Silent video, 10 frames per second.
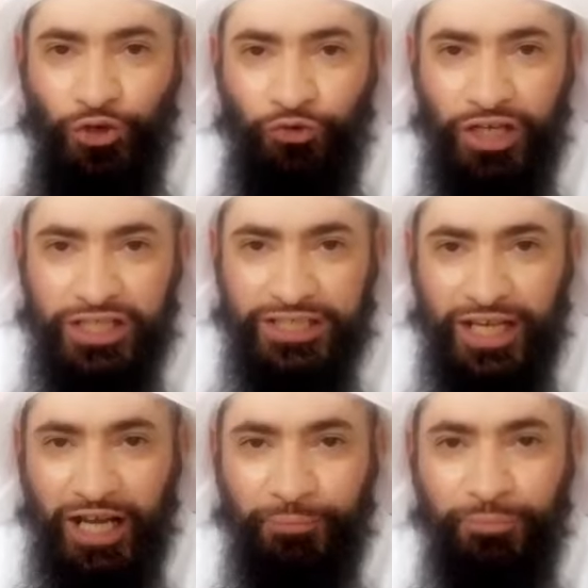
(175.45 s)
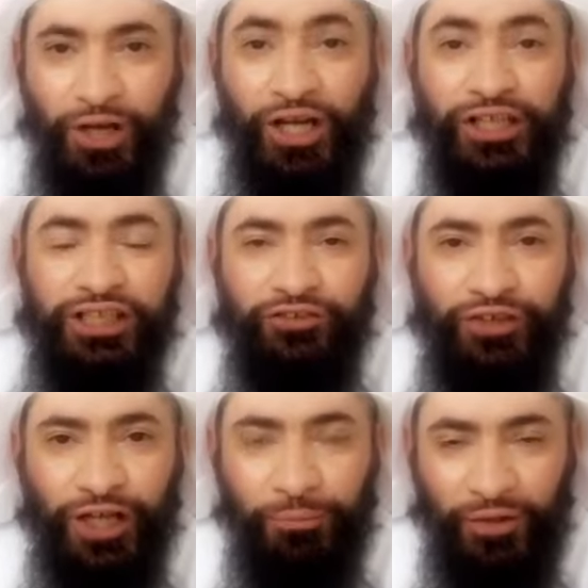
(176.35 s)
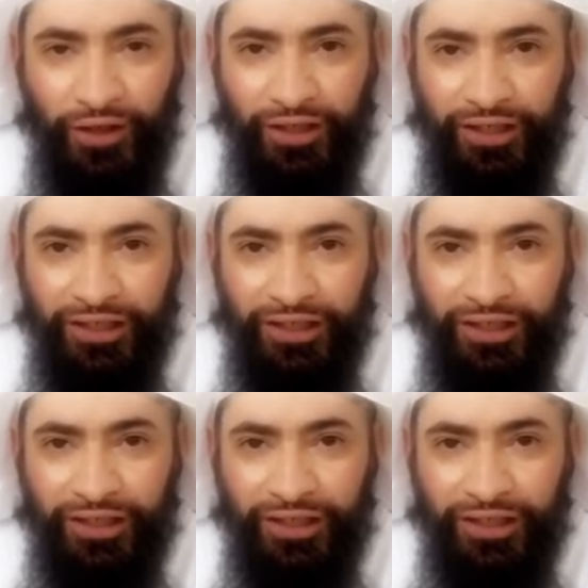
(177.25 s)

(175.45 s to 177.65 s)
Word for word: في الإسلام خرجت في رمضان